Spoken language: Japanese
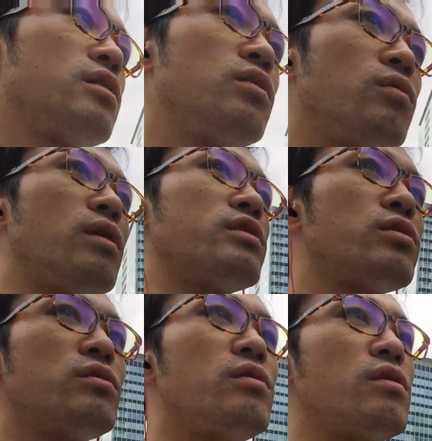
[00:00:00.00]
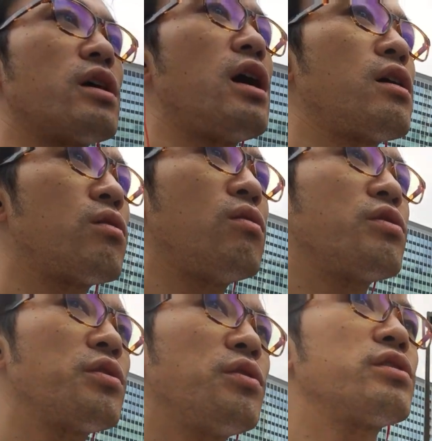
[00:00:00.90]
要はその学
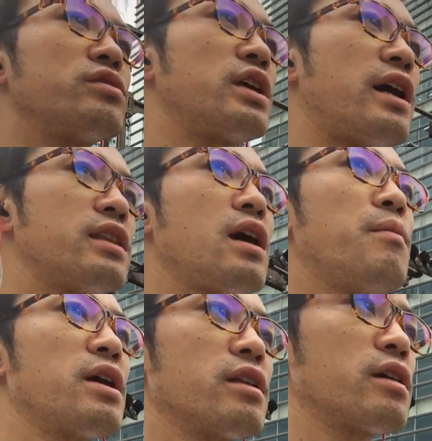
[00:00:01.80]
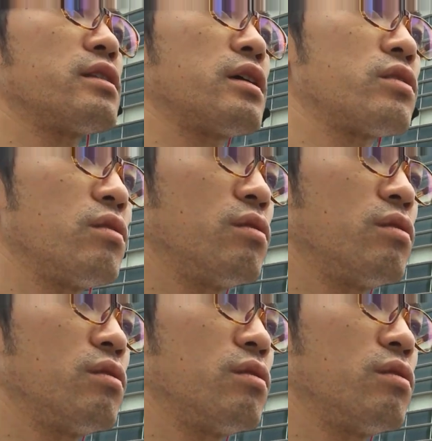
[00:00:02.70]
校教育に当てはまらなかった人